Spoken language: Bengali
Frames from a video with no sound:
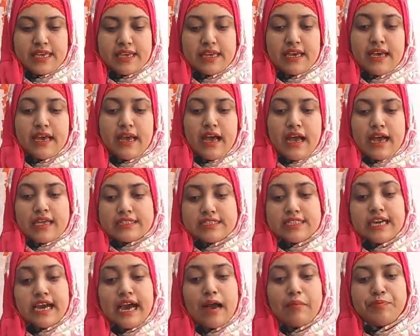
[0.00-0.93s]
হ্যাঁ
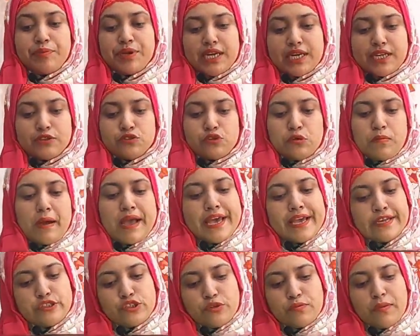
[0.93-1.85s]
আচ্ছা আপনারা কিন্তু
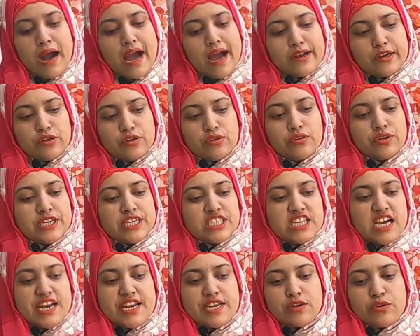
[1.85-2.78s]
একটু ভালো করে
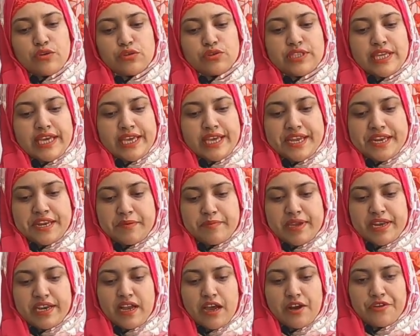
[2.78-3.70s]
শাড়িগুলো দেখে
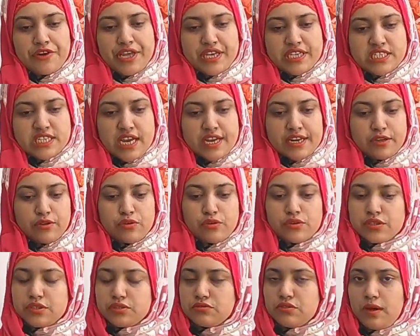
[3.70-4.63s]
নেবেন কারণ এই
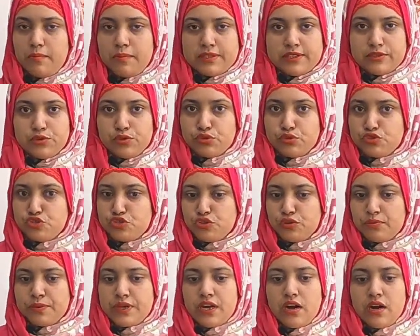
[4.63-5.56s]
শাড়িগুলো কিন্তু আমাদের কোনো
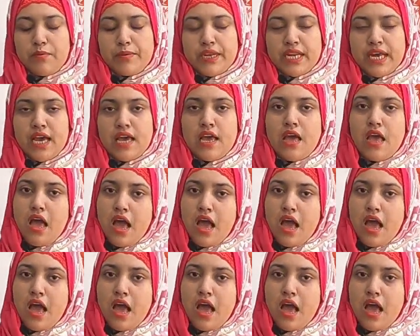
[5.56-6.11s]
ছবি হবে না